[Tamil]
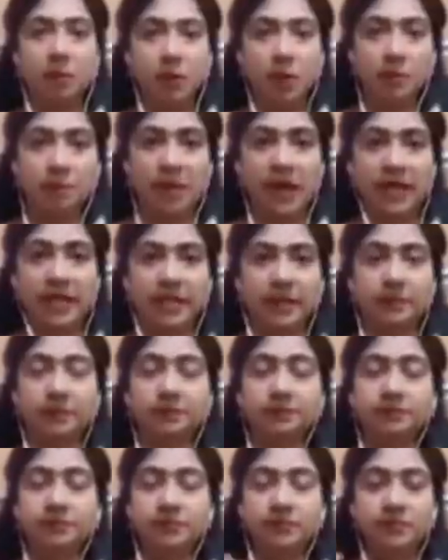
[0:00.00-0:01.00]
நம்ம புளிப்பைட்டம் ஐட்டம்
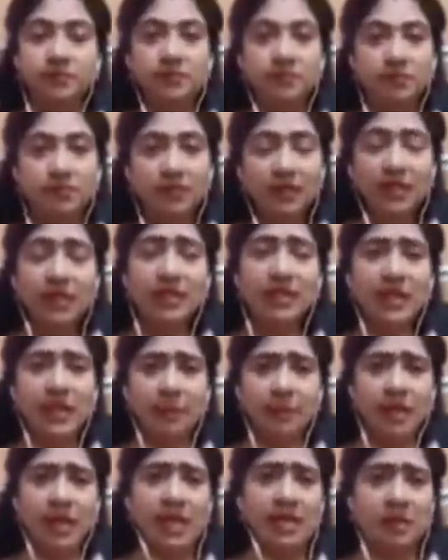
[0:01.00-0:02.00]

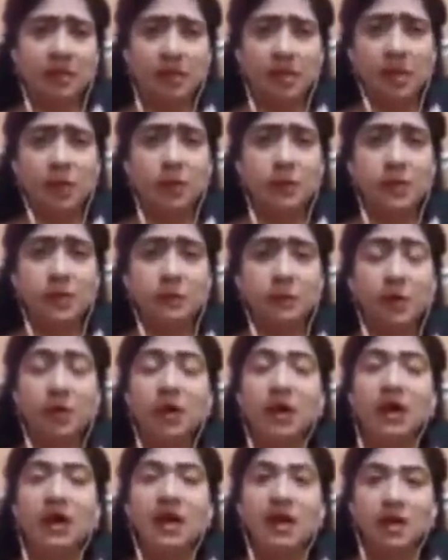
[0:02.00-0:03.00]
லெமன் அந்த மாதிரி தான் யோசிப்போம்
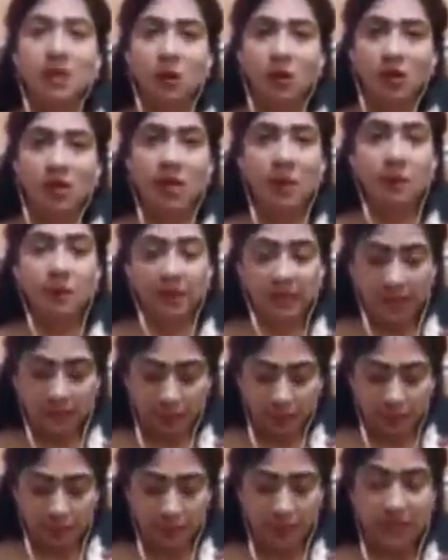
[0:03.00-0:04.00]
கொடுக்காப்புளிக்கு
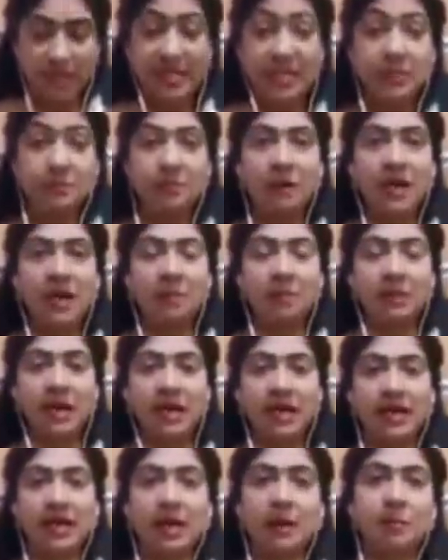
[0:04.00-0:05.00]
அப்புறம் இனிப்பான
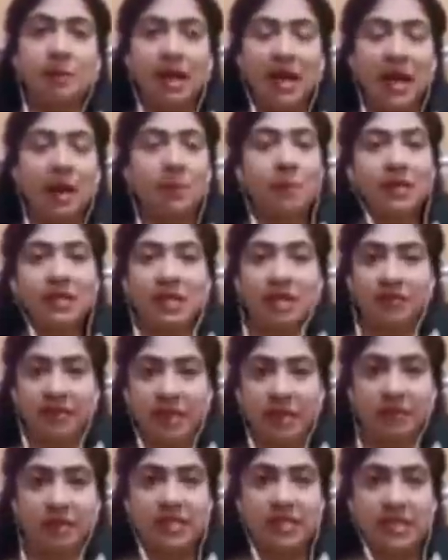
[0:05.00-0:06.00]
பழங்களில் பலாப்பழத்தில்
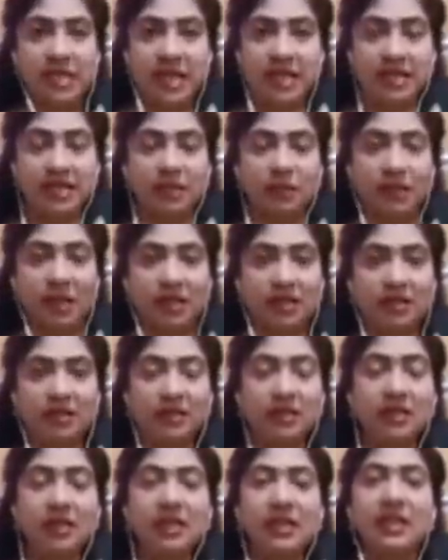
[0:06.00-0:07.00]
விட்டமின் சி அதிகமாக
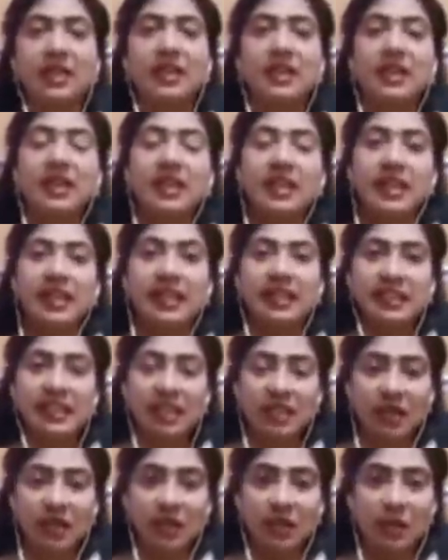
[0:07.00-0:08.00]
இருக்குது இந்த
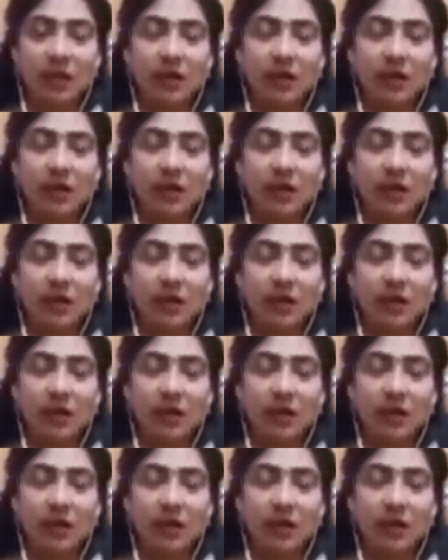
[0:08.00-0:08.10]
